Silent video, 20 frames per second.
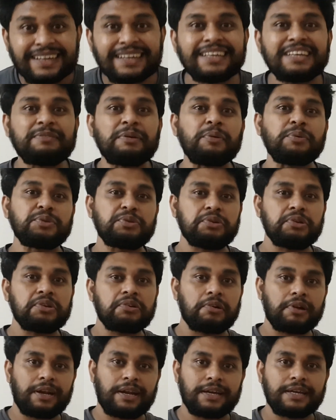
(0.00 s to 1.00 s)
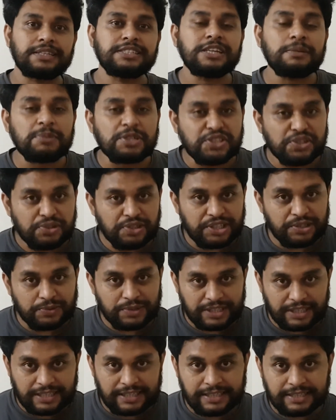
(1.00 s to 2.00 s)
কীভাবে তৈরি করা লাগে সেই বিষয়টিও
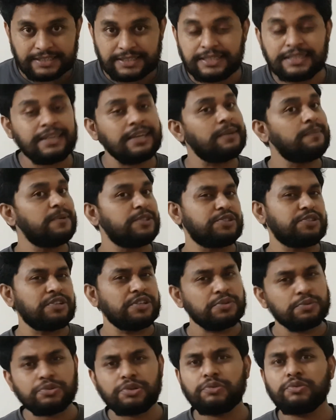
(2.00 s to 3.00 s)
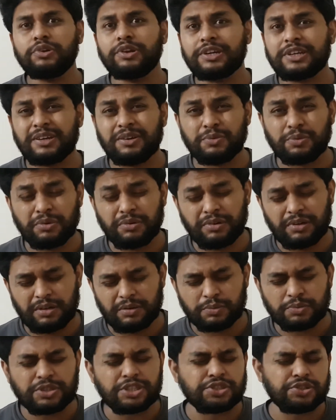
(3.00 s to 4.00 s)
দেখিয়েছি এর পিছনে দুটো উল্লেখ
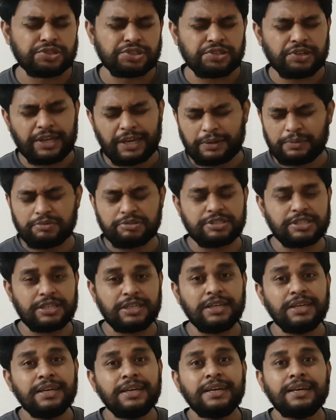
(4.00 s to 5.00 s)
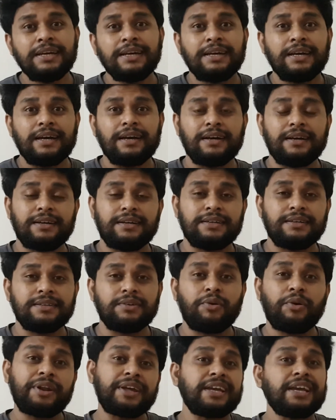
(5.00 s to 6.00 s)
উদ্দেশ্য ছিল এক হচ্ছে
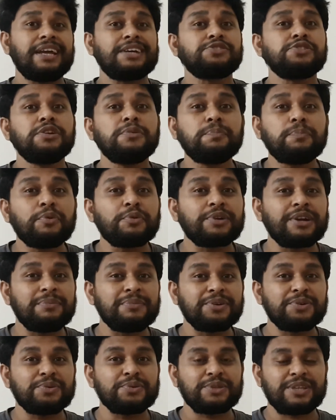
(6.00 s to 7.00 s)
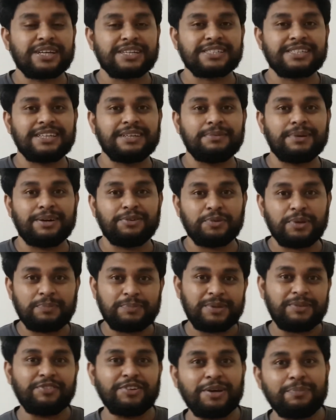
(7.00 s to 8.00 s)
অনেকেই আসলে প্রোগ্রামিং করতে আসলে বা ওয়েব
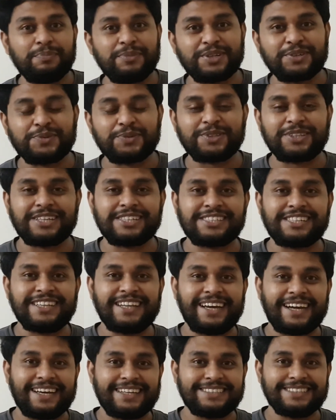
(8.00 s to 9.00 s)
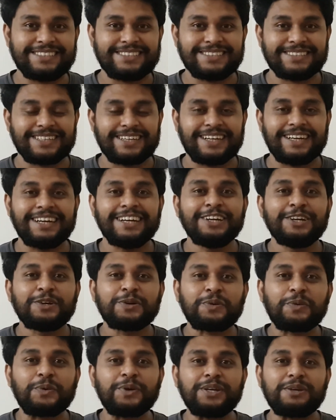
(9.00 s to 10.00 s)
ডেভেলপমেন্ট করতে আসলে দেখা যায় যে তারা
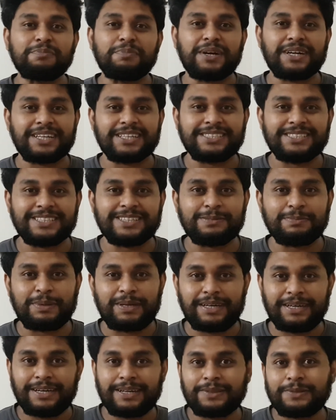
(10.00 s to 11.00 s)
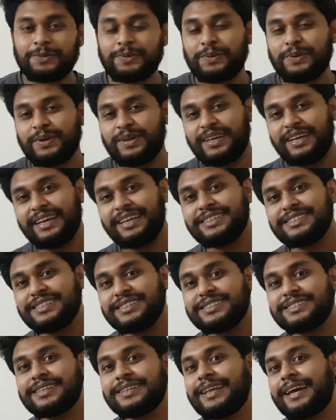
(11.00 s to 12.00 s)
কোডিং পার্টে যেতে পারে না তো এই
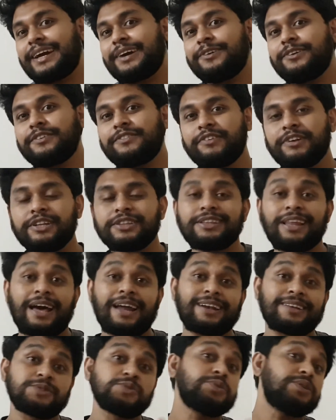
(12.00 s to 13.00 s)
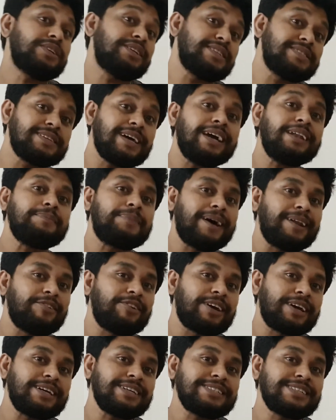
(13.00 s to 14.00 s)
জিনিসটা দেখানোর ফলে তার যদি ডিজাইন ভালো
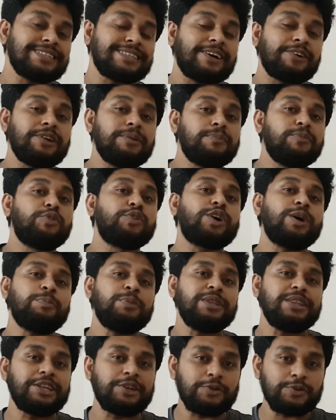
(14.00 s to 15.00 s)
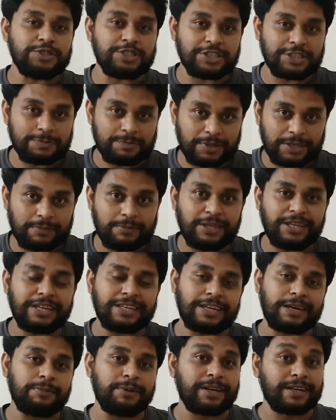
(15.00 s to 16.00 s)
লাগে সে তাহলে মোকাপের দিকেও যেতে পারবে
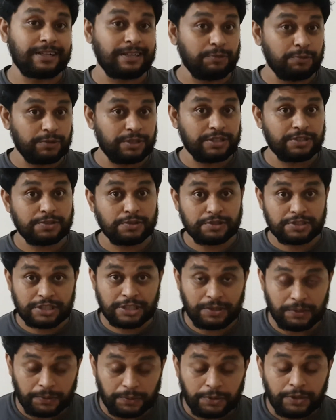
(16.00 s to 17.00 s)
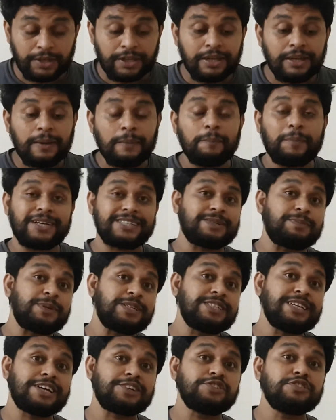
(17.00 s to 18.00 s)
এটা আমার একটা উদ্দেশ্য ছিল
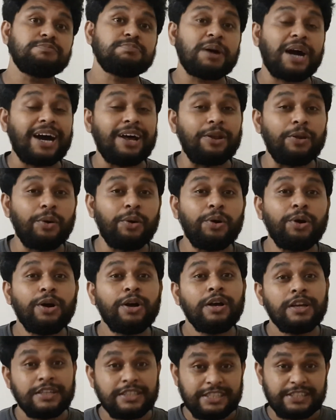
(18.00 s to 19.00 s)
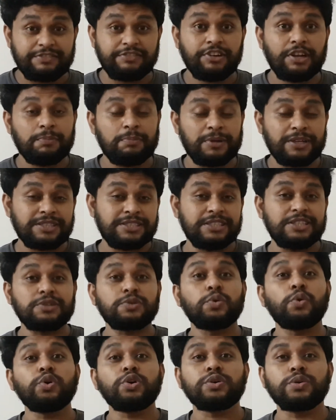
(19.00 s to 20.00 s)
পাশাপাশি একজন ভালো ডেভেলপার যিনি
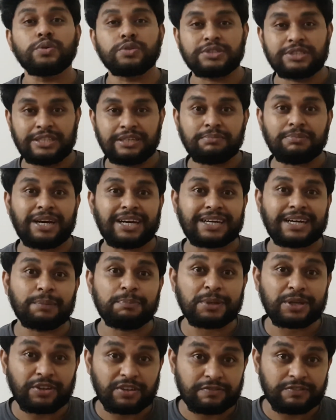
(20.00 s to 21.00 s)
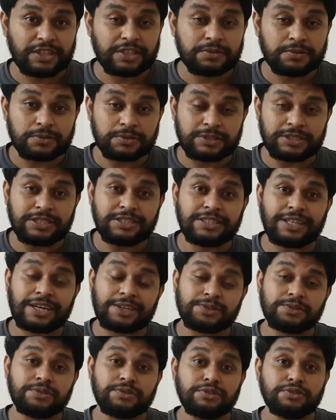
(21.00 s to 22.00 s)
কোড করছেন মার্কআপে কনভার্ট করছেন
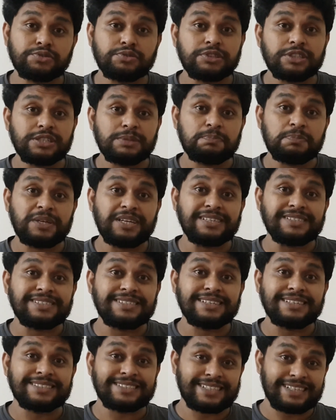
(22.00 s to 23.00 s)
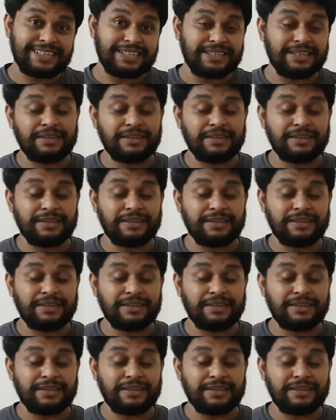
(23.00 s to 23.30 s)
তার জন্য যদি পিএইচডি সে